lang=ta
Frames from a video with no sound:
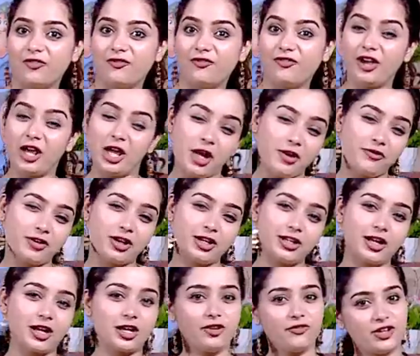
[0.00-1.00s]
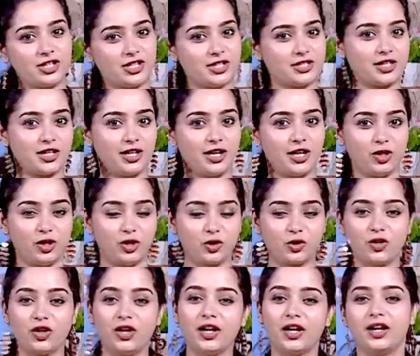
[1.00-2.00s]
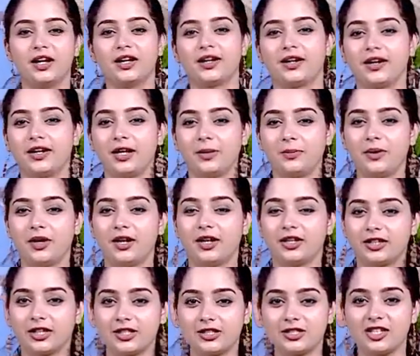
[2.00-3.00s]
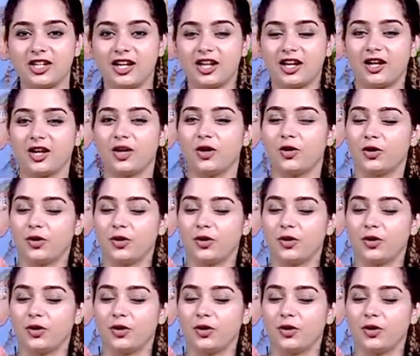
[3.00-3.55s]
ஃபேவரட்டான வெஜ்ஜீஸ் எல்லாம் எடுத்துக்கோங்க எனக்கு கண்டிப்பாக எனக்கு தெரிஞ்சு இங்கே